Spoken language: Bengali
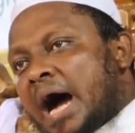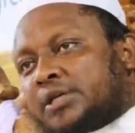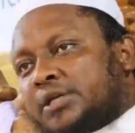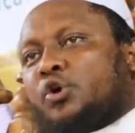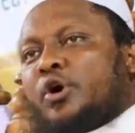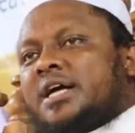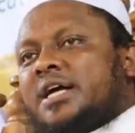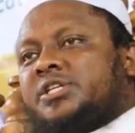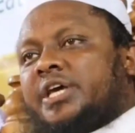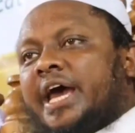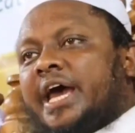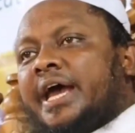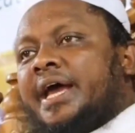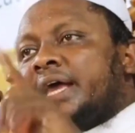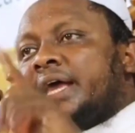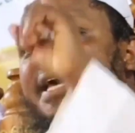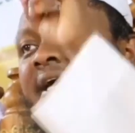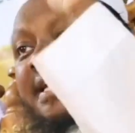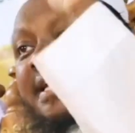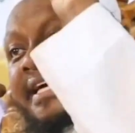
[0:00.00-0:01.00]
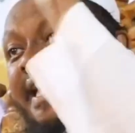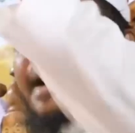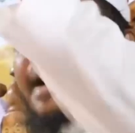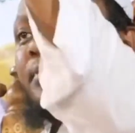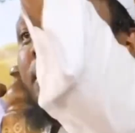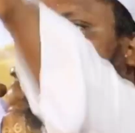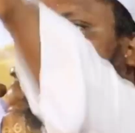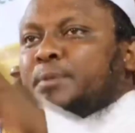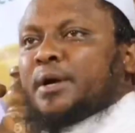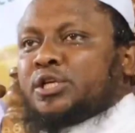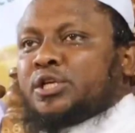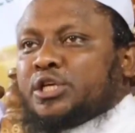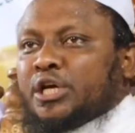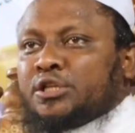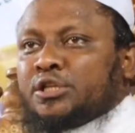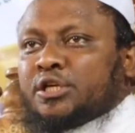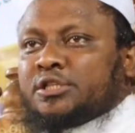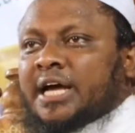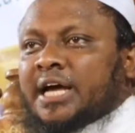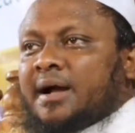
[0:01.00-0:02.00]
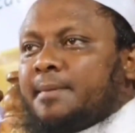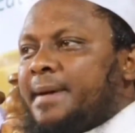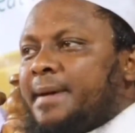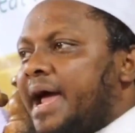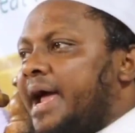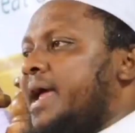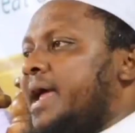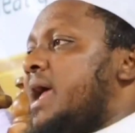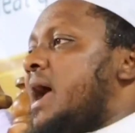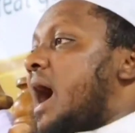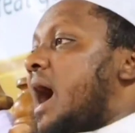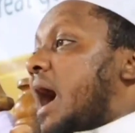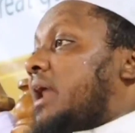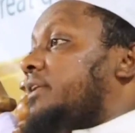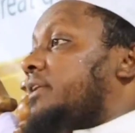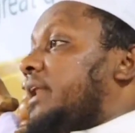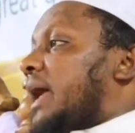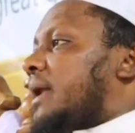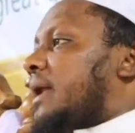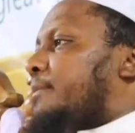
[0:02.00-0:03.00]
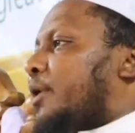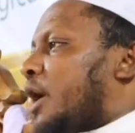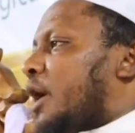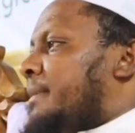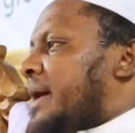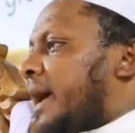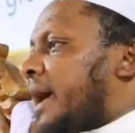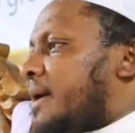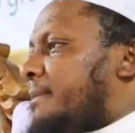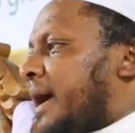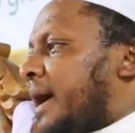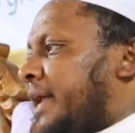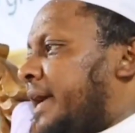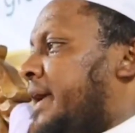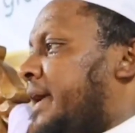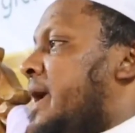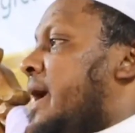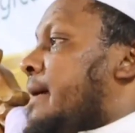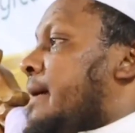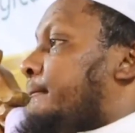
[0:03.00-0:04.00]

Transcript: আজও আছে কেয়ামত পর্যন্ত থাকবে আল্লাহর বড় মেহরবানি